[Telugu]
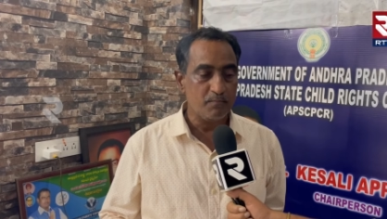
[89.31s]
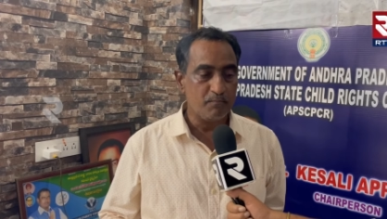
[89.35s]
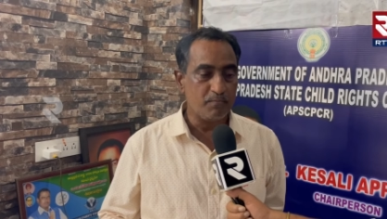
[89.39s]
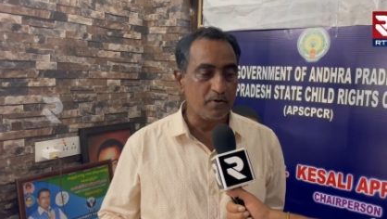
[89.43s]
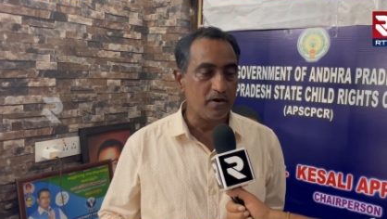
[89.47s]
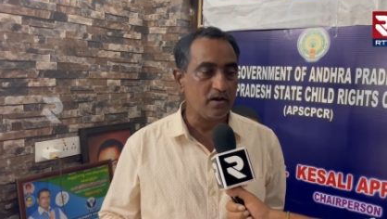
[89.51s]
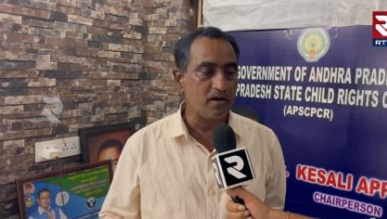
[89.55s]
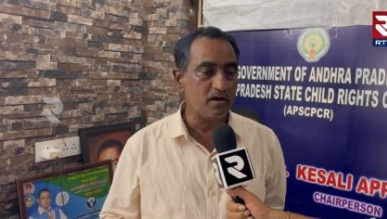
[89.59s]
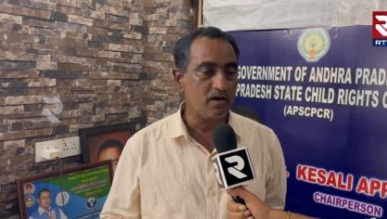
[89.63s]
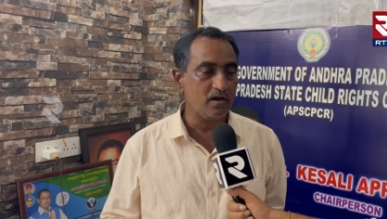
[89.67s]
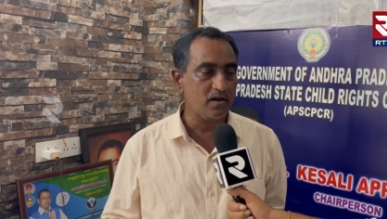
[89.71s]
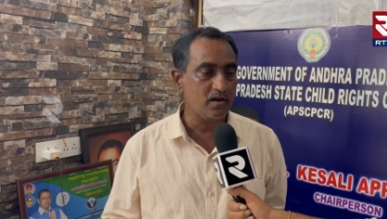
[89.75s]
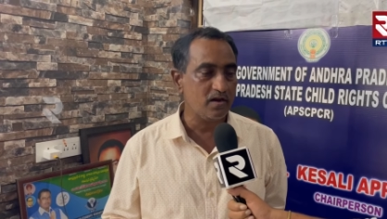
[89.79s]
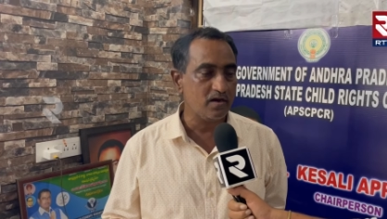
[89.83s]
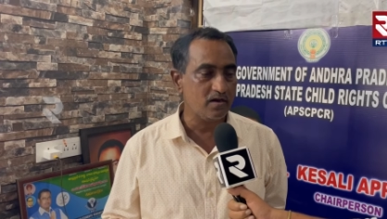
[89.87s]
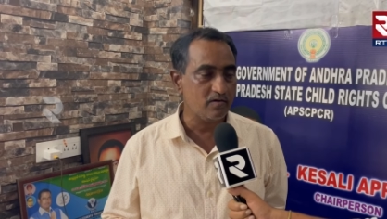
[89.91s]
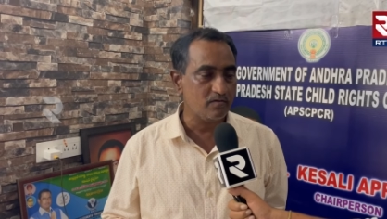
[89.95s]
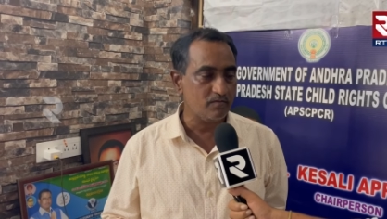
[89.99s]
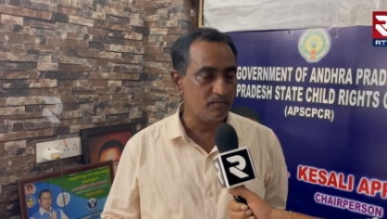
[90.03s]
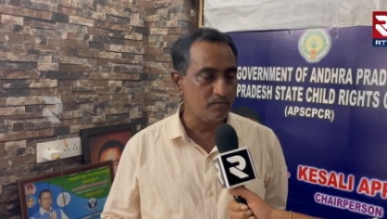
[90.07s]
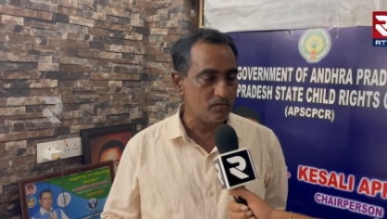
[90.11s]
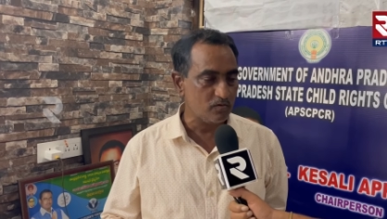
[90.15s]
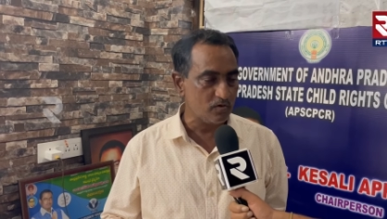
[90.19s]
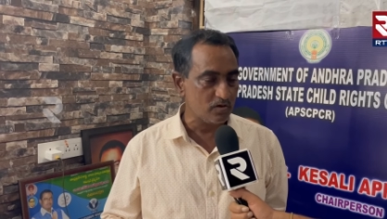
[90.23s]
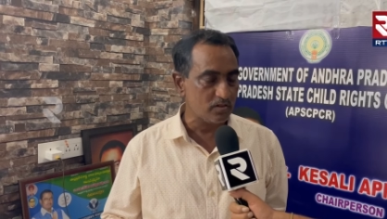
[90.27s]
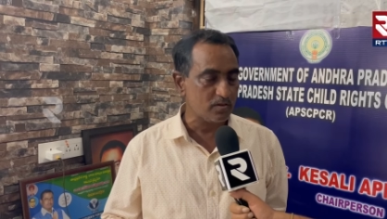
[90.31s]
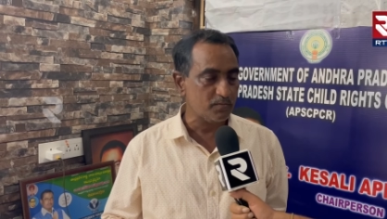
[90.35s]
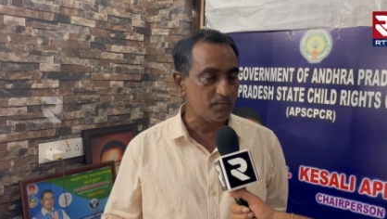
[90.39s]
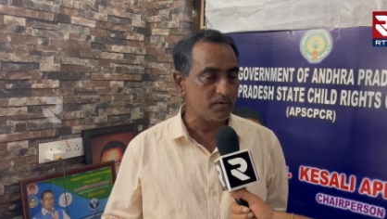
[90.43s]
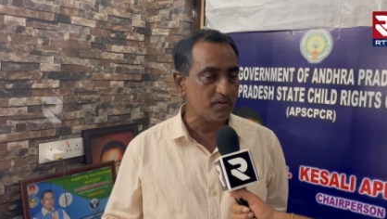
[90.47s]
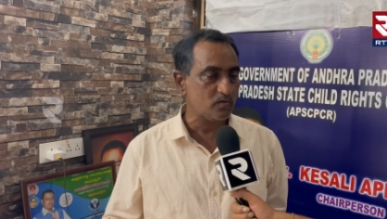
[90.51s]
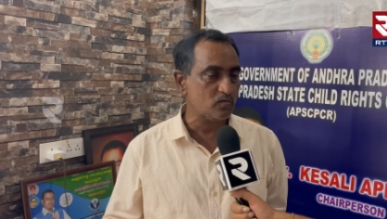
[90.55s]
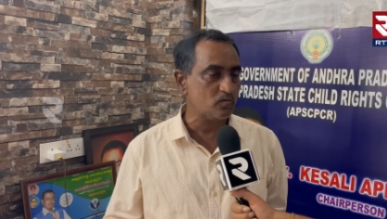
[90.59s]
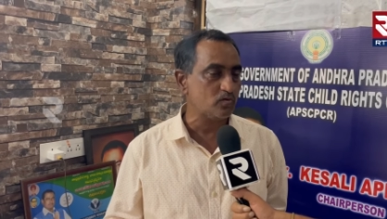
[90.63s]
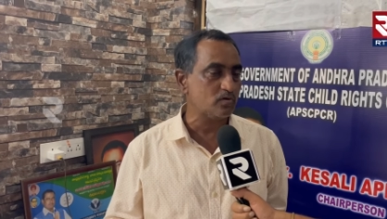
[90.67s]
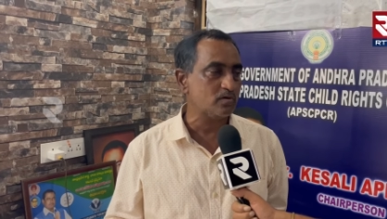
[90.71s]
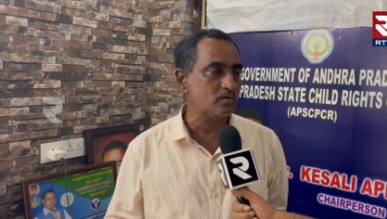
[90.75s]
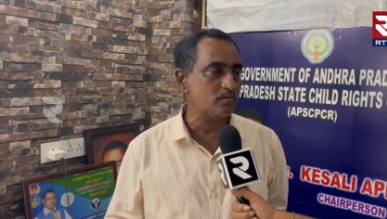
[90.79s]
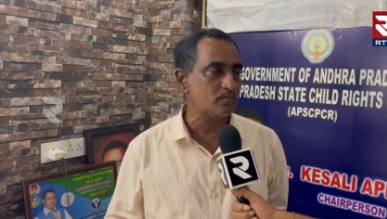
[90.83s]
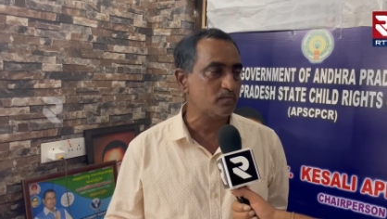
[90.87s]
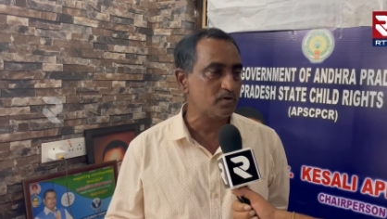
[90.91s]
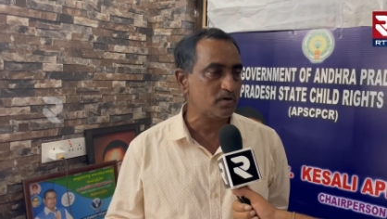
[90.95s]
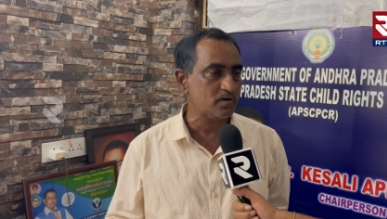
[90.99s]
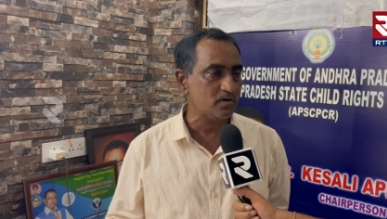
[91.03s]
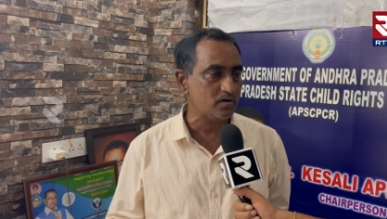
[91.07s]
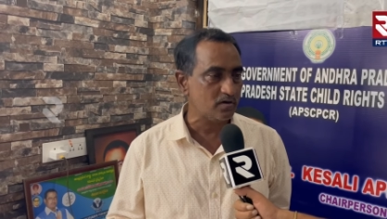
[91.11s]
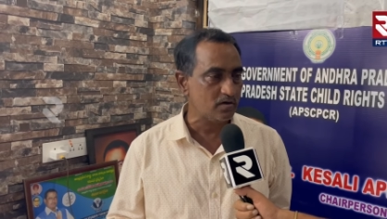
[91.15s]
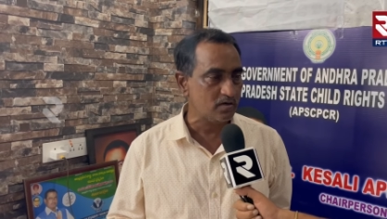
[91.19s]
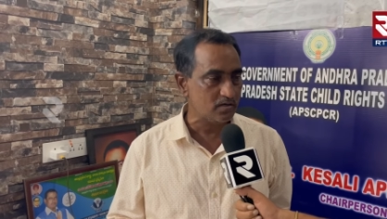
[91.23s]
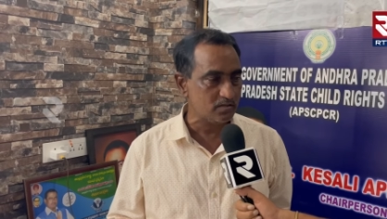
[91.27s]
పిల్లలు లేని కొంతమంది కుటుంబ
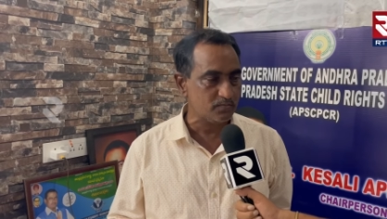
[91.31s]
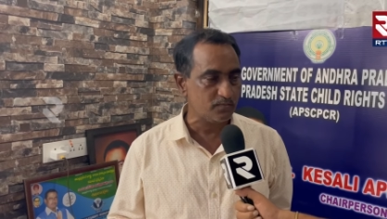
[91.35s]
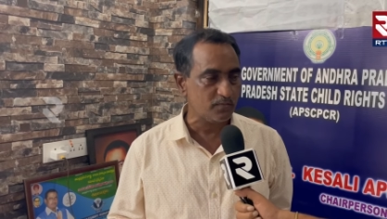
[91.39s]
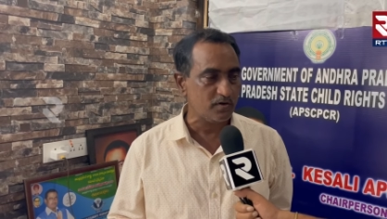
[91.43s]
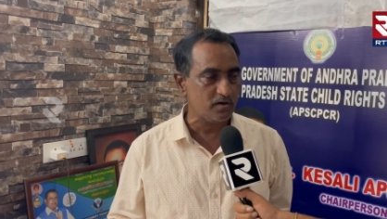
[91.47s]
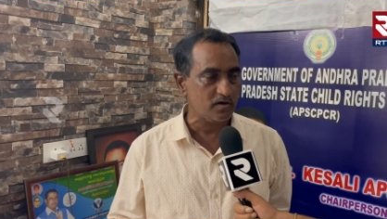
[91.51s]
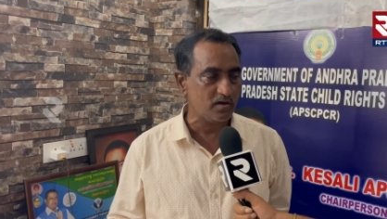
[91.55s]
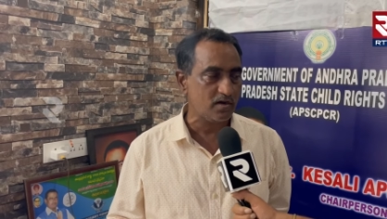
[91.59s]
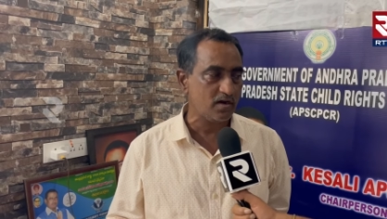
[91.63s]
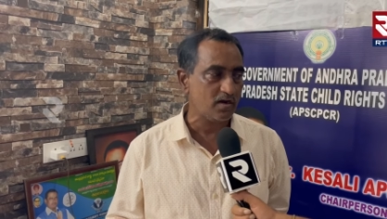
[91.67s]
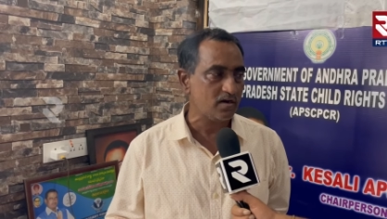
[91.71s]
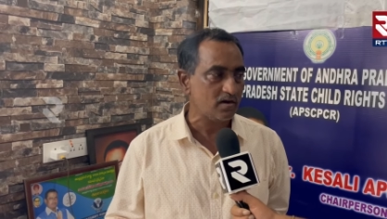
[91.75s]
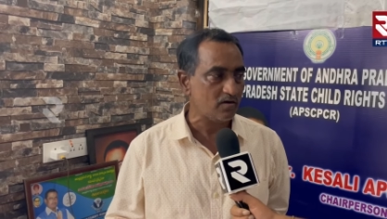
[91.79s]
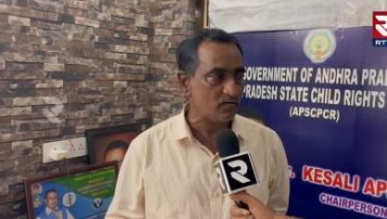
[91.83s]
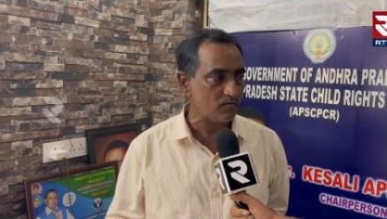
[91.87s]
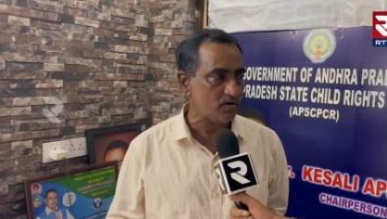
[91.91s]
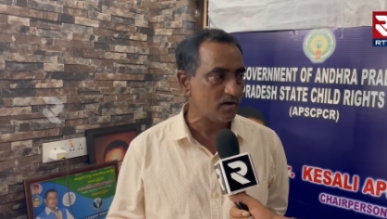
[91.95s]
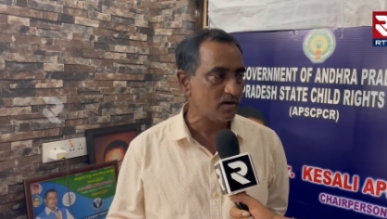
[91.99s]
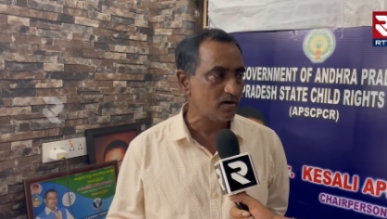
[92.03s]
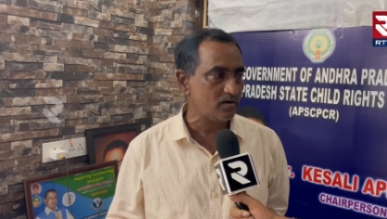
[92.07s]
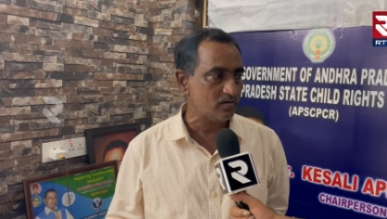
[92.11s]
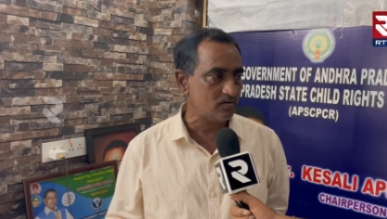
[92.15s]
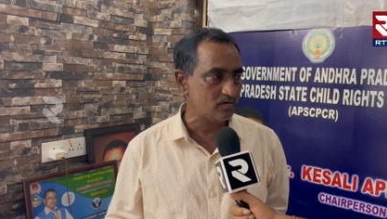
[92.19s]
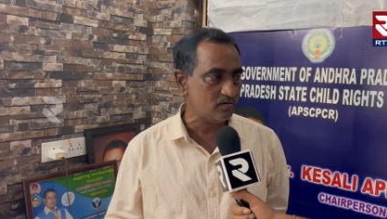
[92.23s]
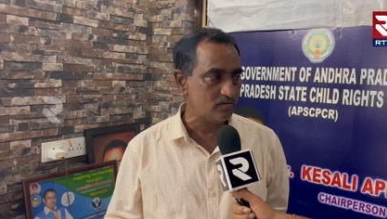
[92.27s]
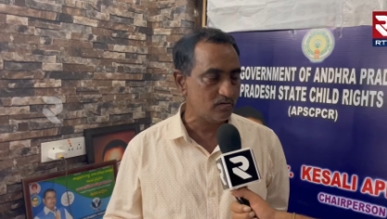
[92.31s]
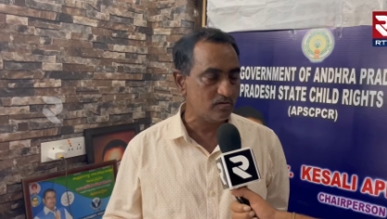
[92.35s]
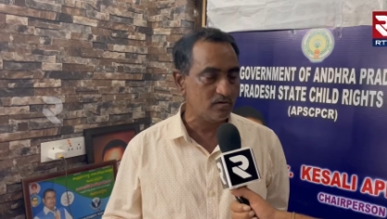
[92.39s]
యజమానులు కానీ ఎవరైనా